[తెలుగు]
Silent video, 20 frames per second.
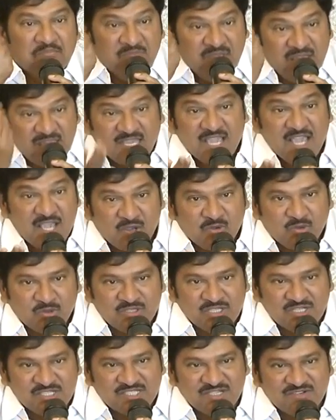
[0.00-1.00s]
మీకే ఎక్కువ
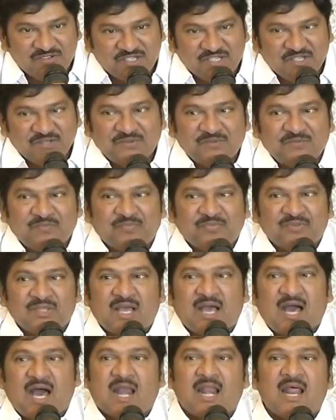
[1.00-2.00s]
తెలిసిన విషయం
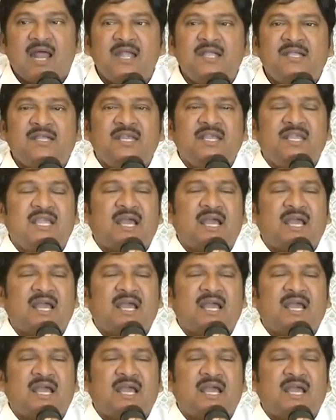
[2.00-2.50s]
అలాంటి